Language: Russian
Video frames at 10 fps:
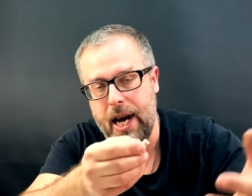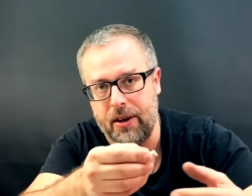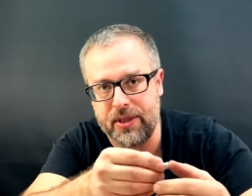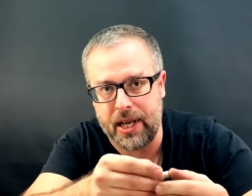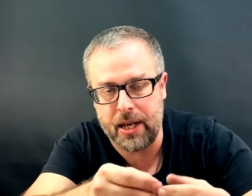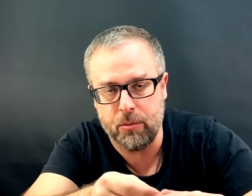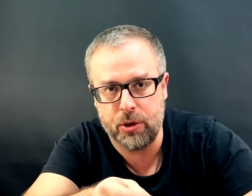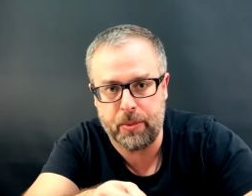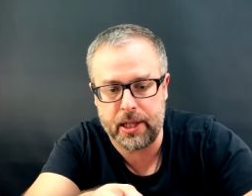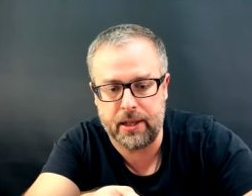а вторая
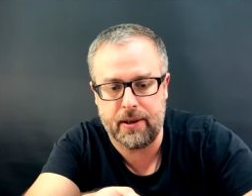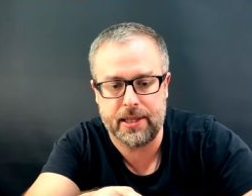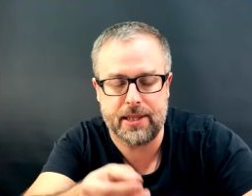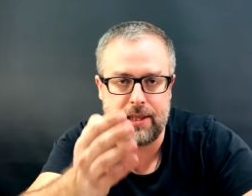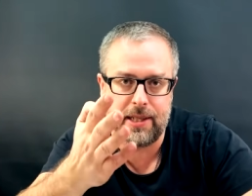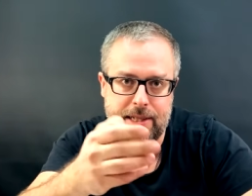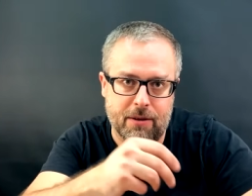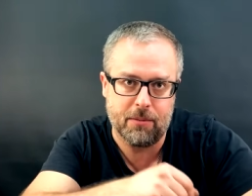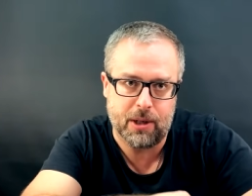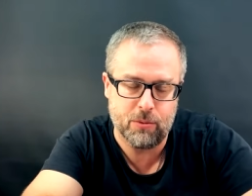будет продаваться. Если
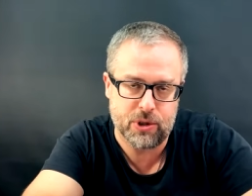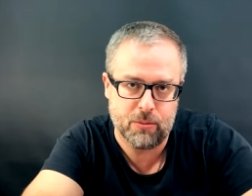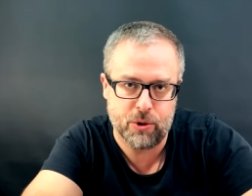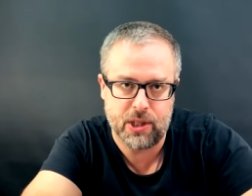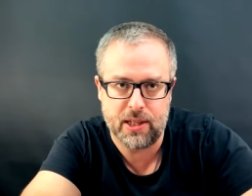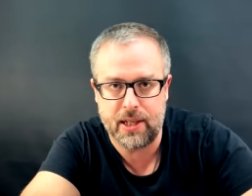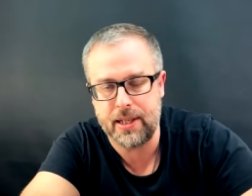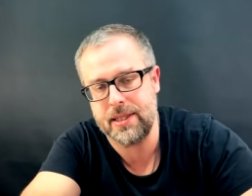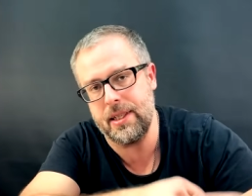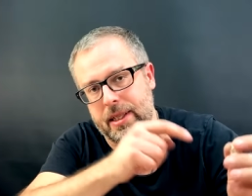вам кому-то будет
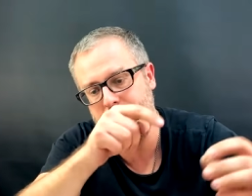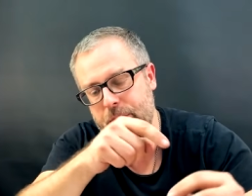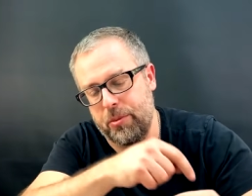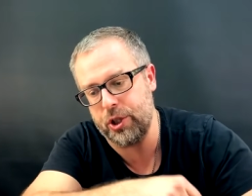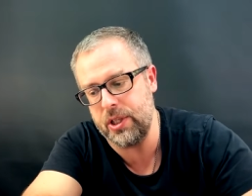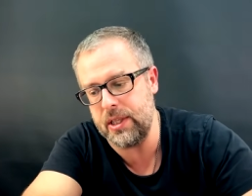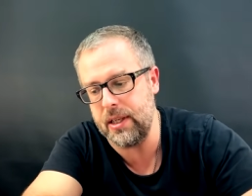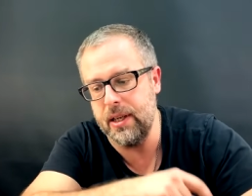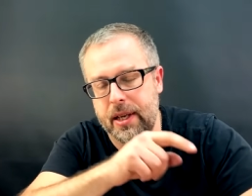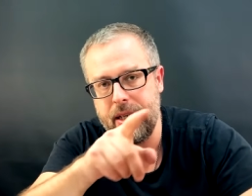интересно, также
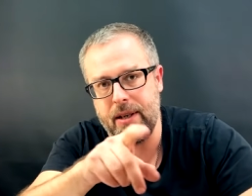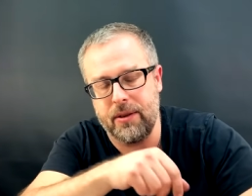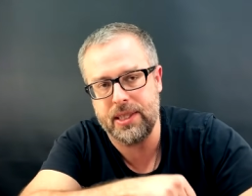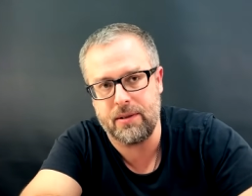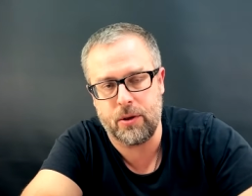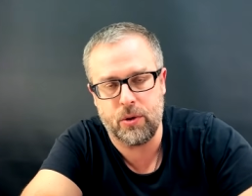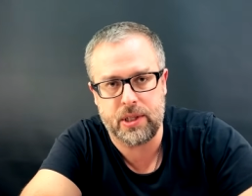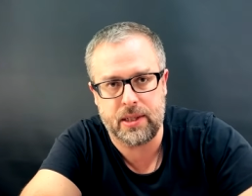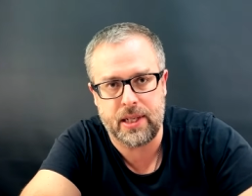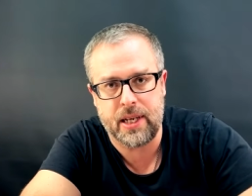пишите. Я выставлю
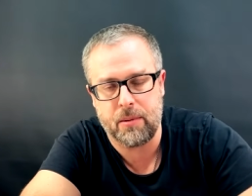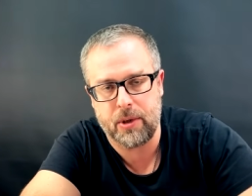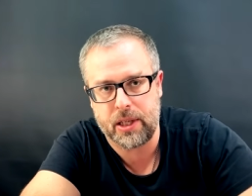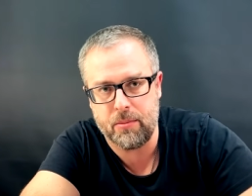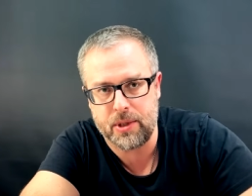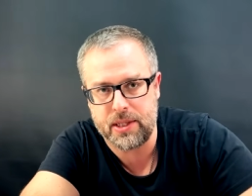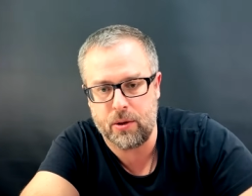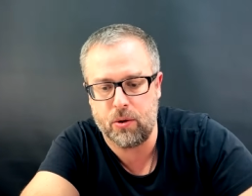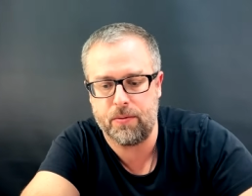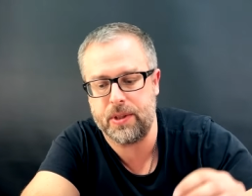это на ярмарке
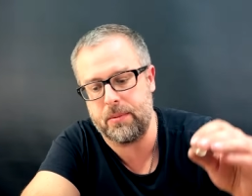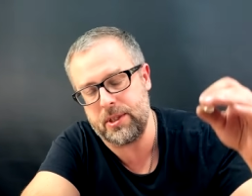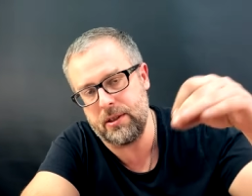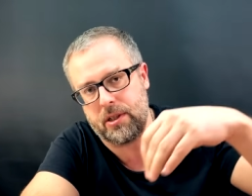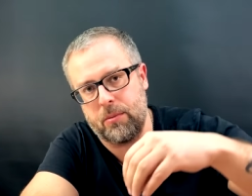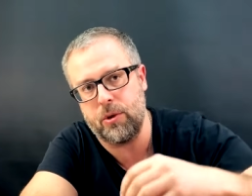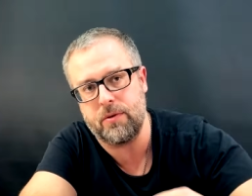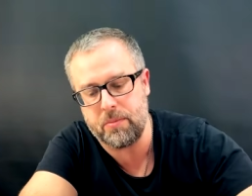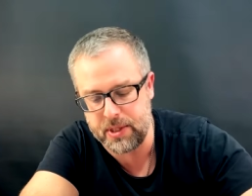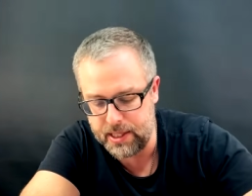мастеров, там ссылка
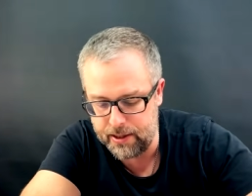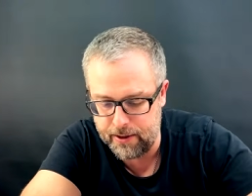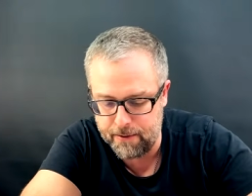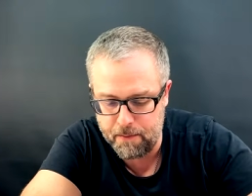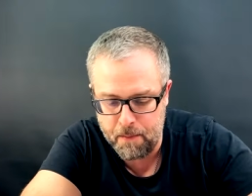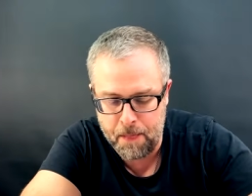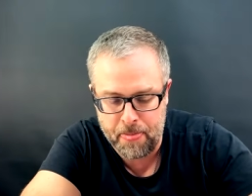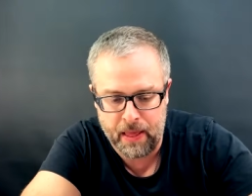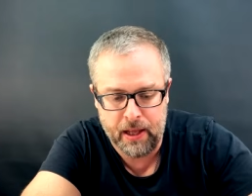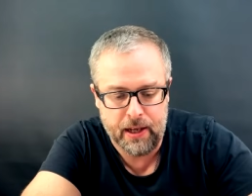будет в описании.
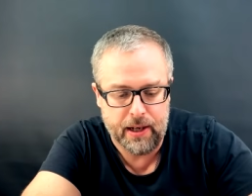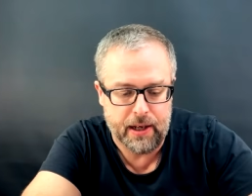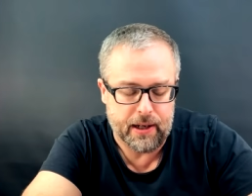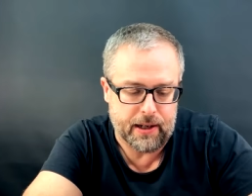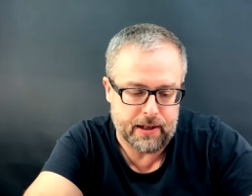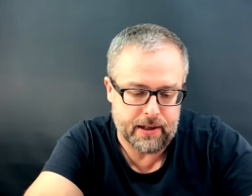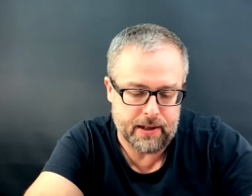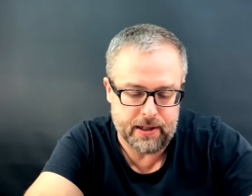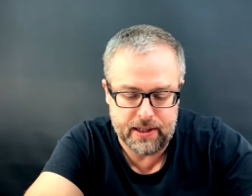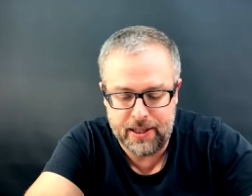
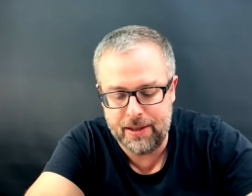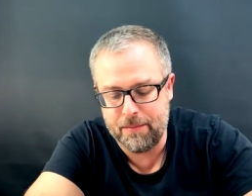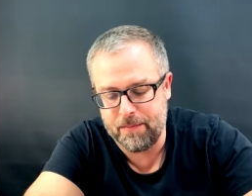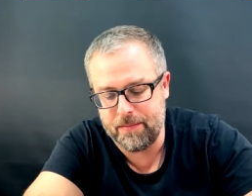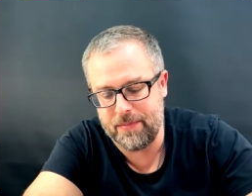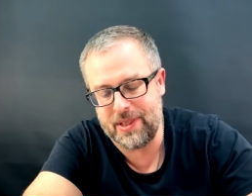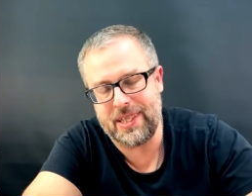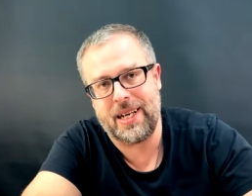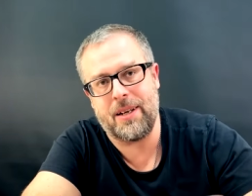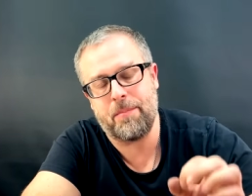Э, и
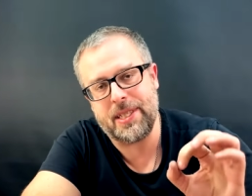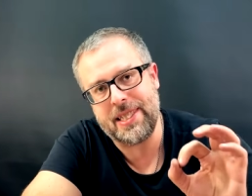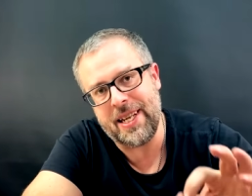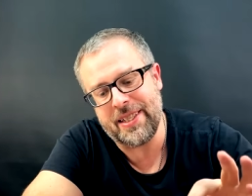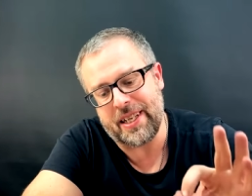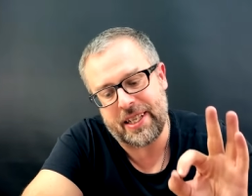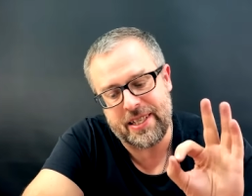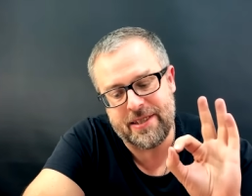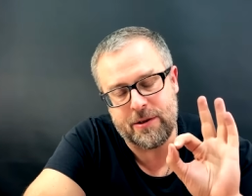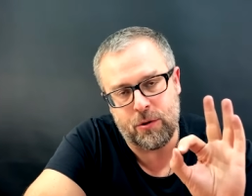напоследок
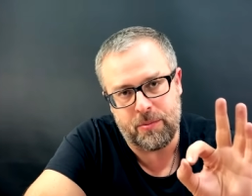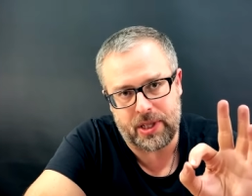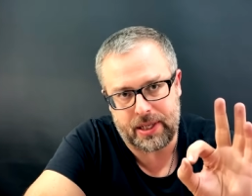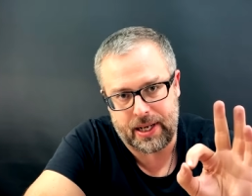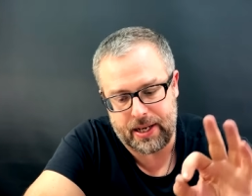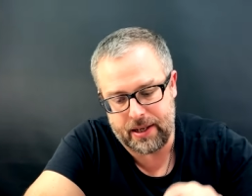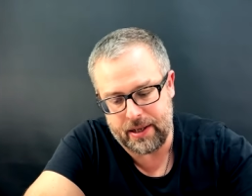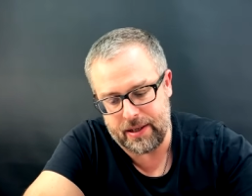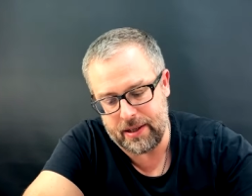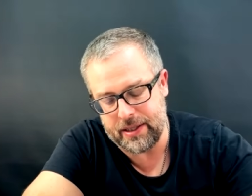изюминка.
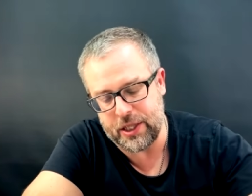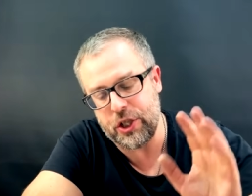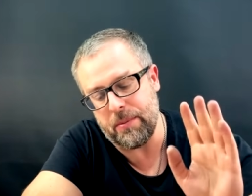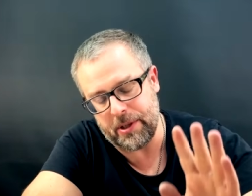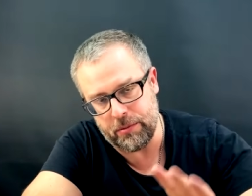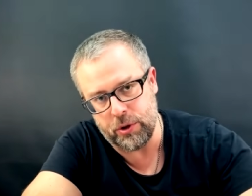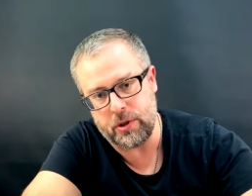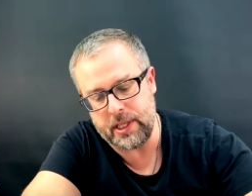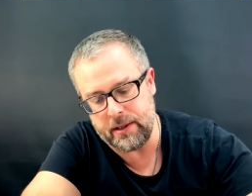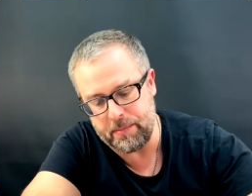А, точнее,
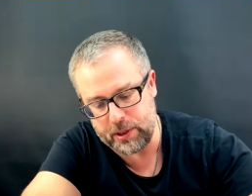буду делать